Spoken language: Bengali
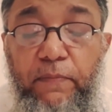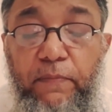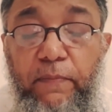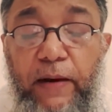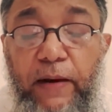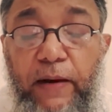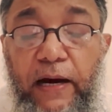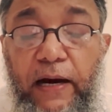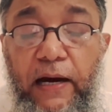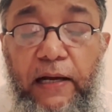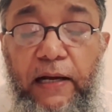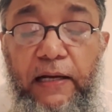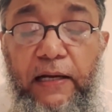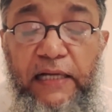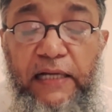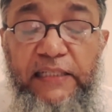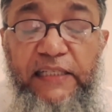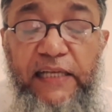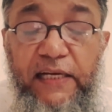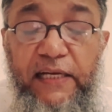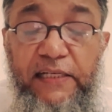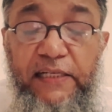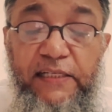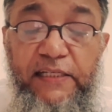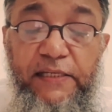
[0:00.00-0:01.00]
বা
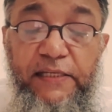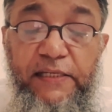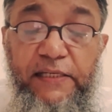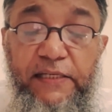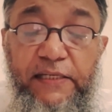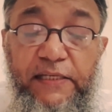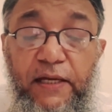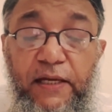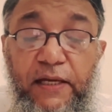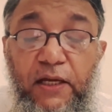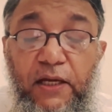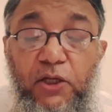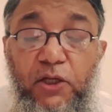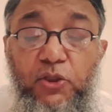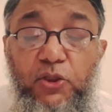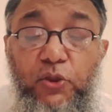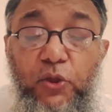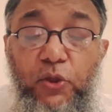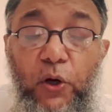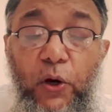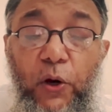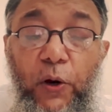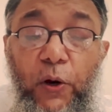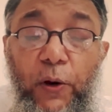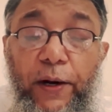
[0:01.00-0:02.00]
কাছাকাছি
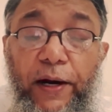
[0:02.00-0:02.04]
তো